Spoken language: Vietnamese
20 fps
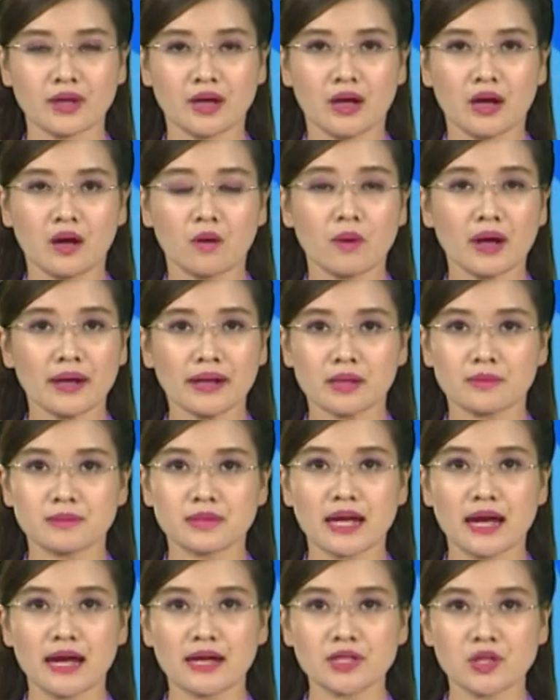Qua kiểm
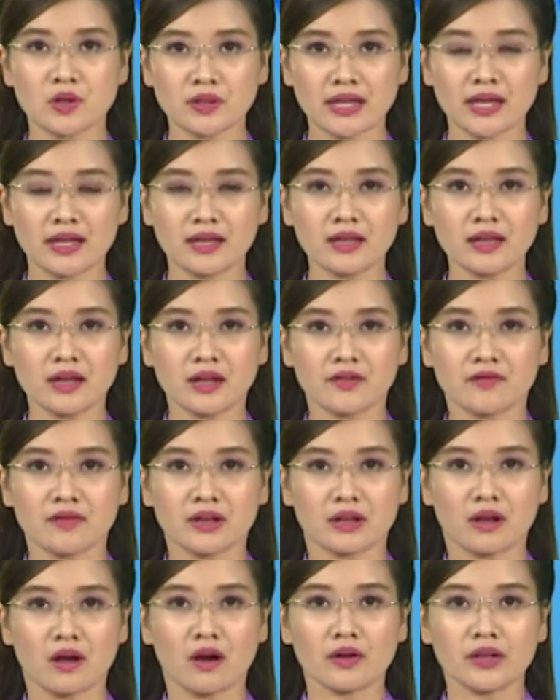tra cho thấy vẫn
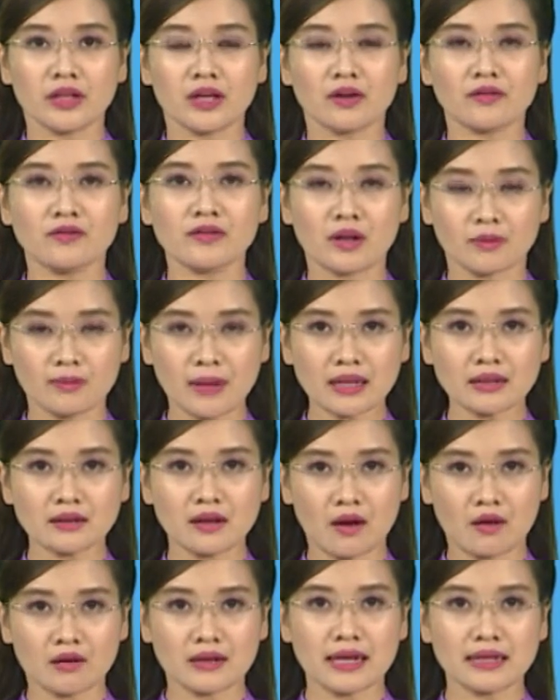còn những vướng mắc khó
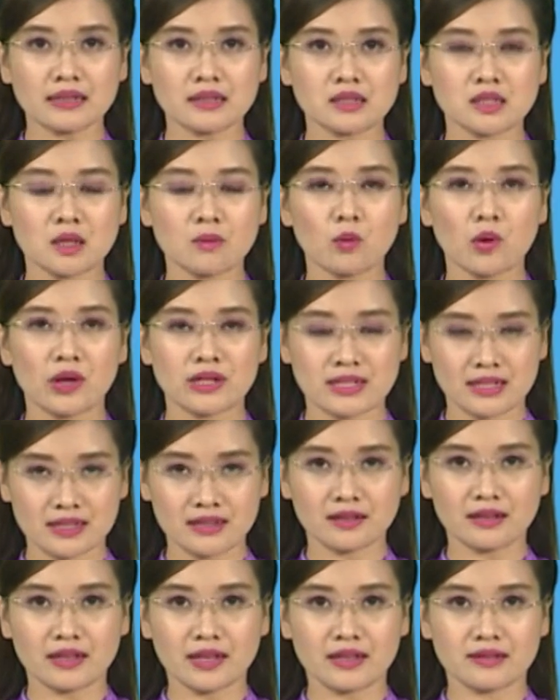khăn trong quá trình thực
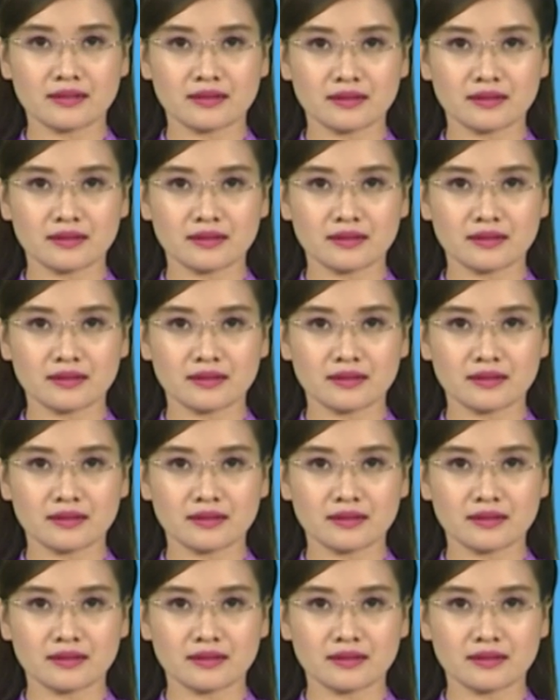hiện.